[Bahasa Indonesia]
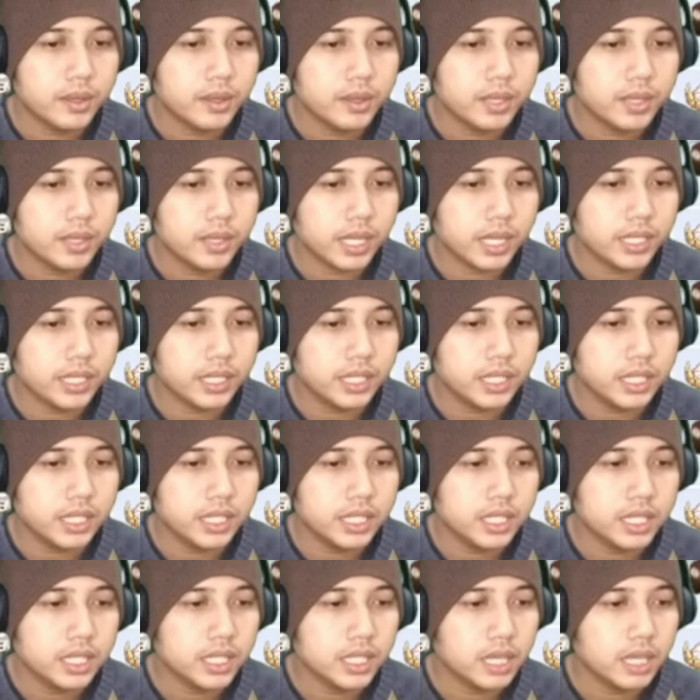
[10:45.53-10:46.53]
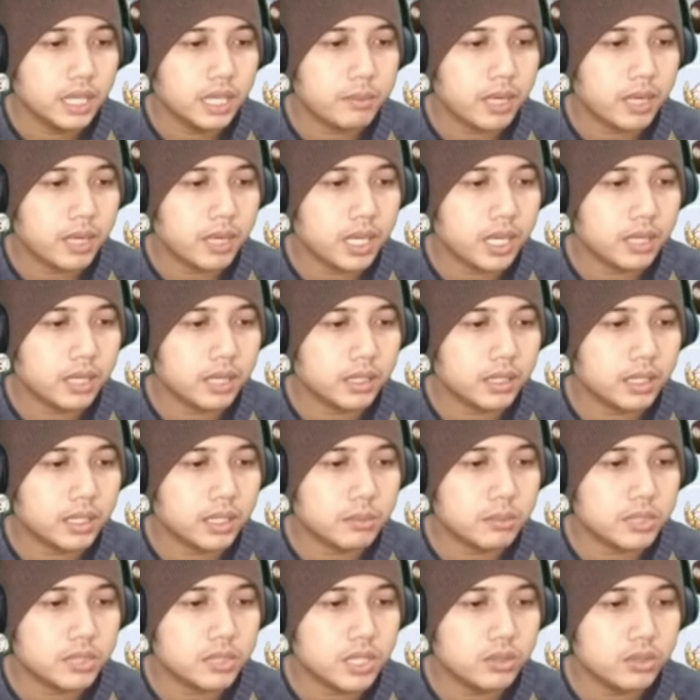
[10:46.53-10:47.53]
nah ini apakah
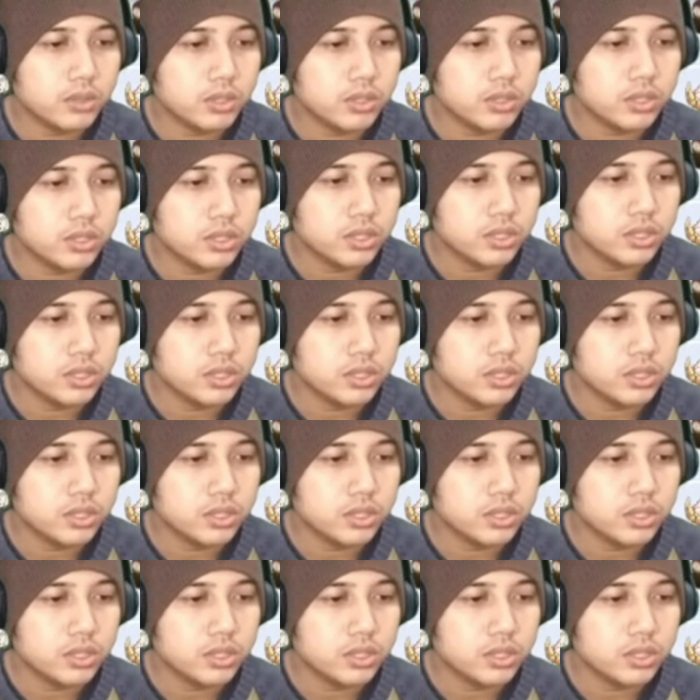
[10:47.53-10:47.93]
kita bisa use